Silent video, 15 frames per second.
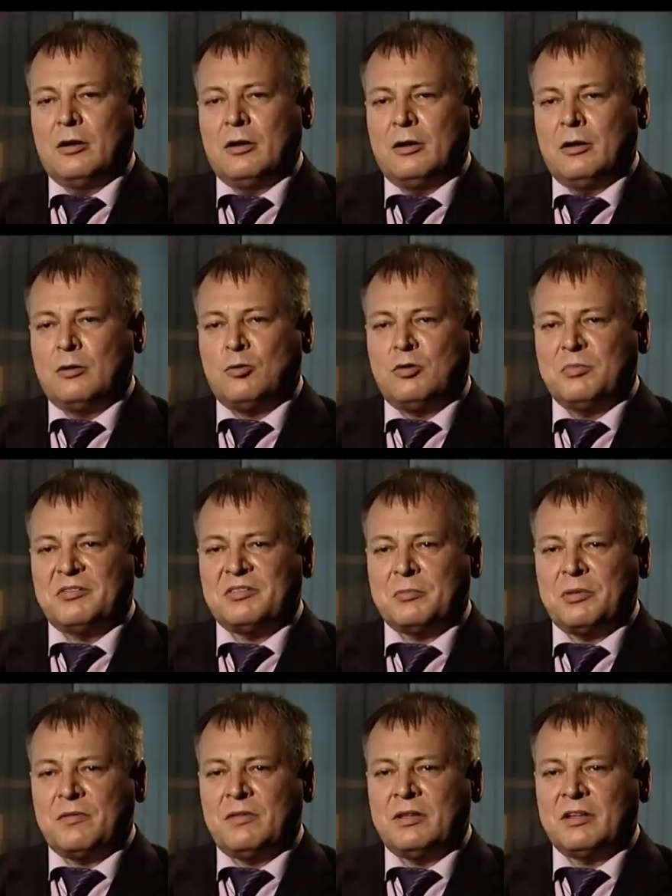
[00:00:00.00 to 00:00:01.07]
А, ротмистр
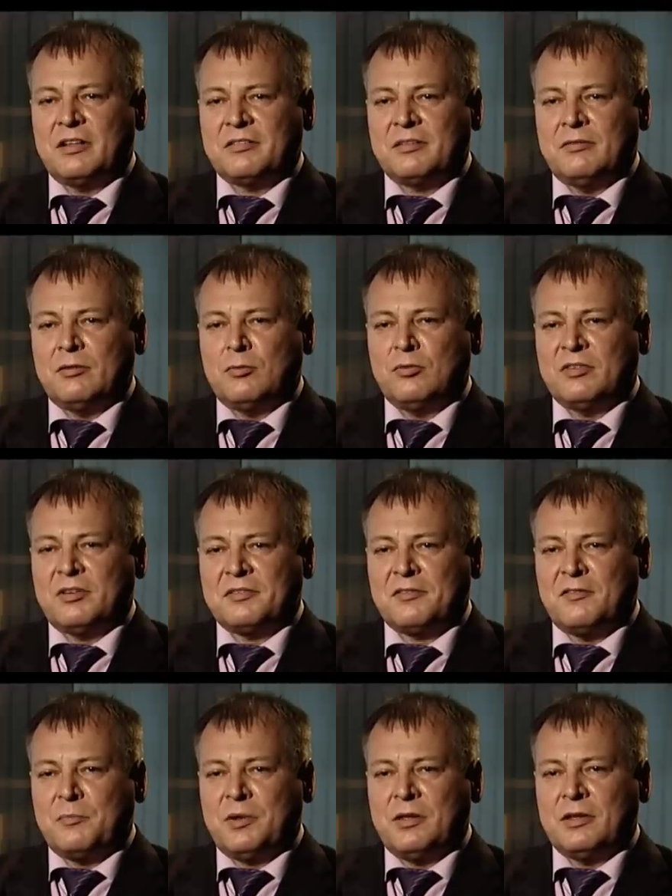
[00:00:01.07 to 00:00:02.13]
Павлоградского
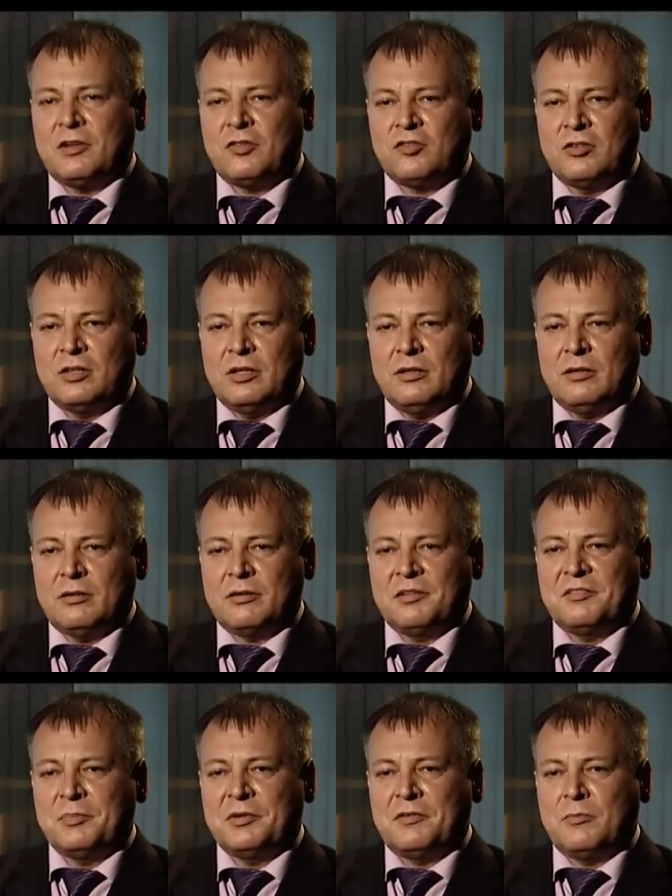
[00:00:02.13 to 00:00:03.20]
гусарского полка Жилин
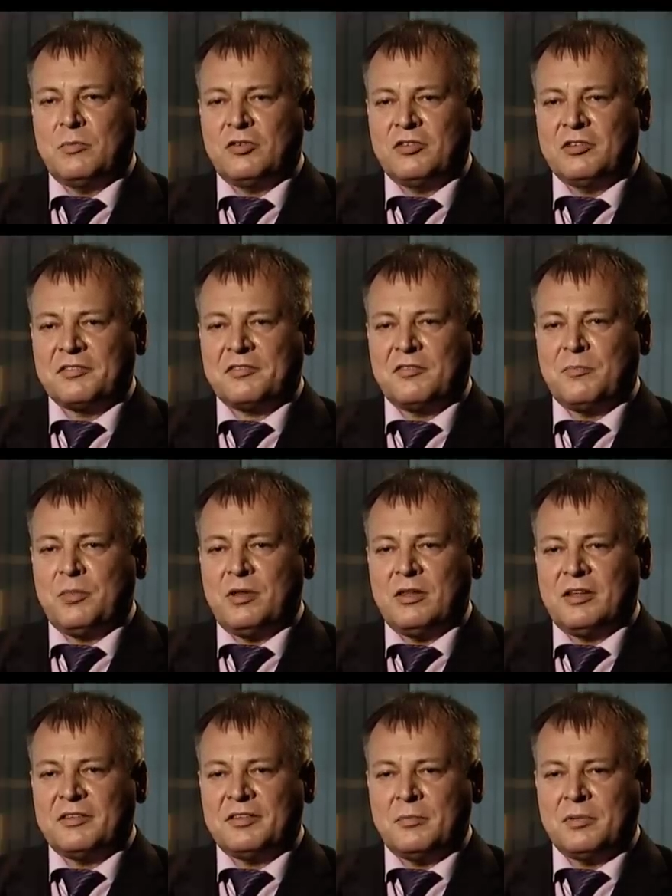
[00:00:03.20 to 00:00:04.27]
из первого башкирского
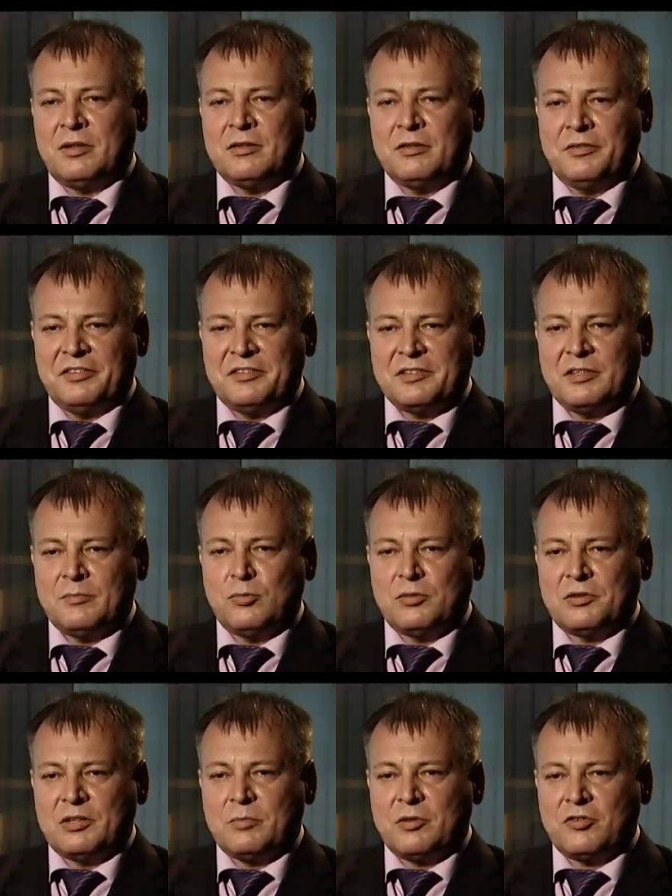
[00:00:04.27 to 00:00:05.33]
полка собрал 200
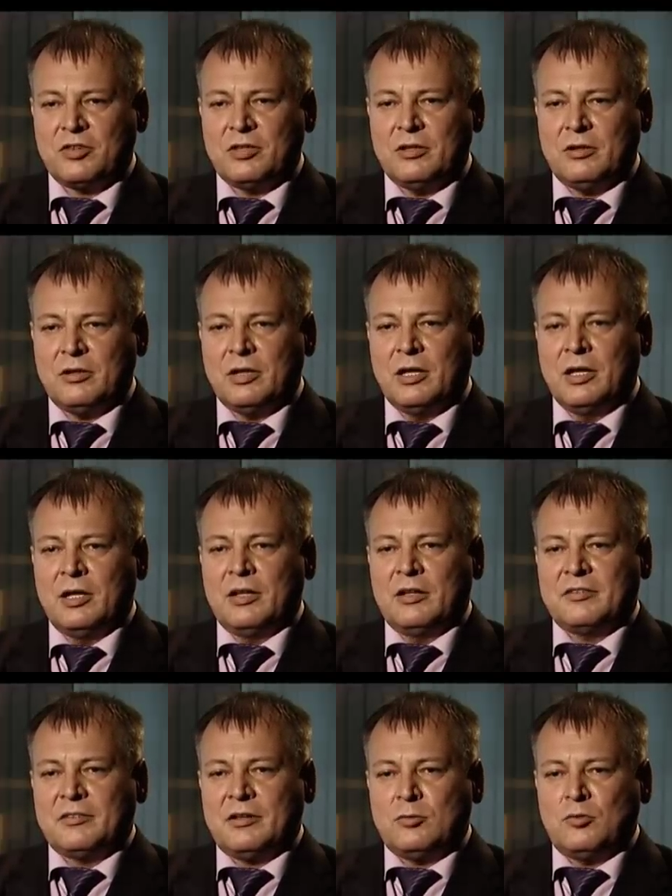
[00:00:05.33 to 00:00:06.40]
отборных башкир,
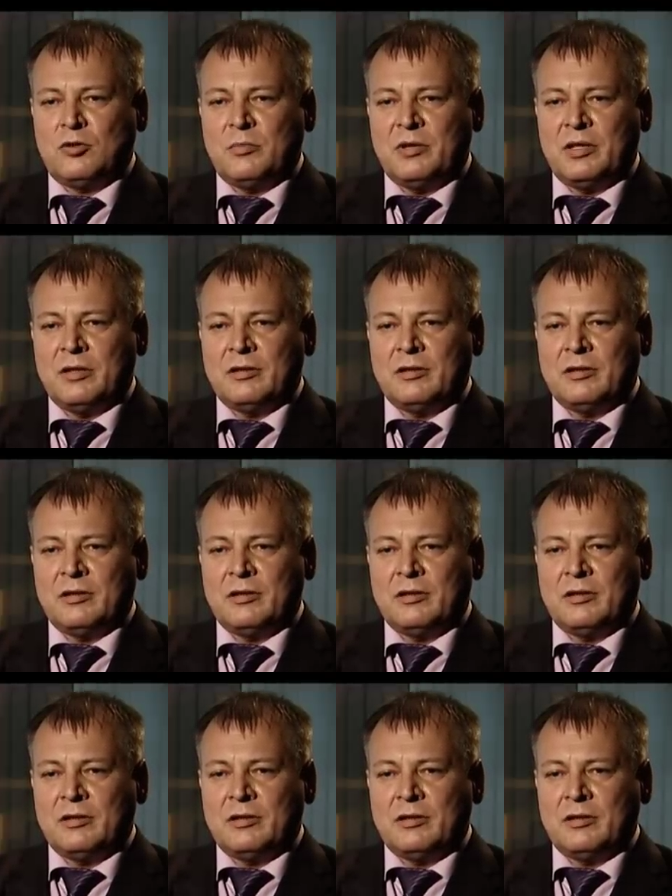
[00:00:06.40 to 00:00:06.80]
с которыми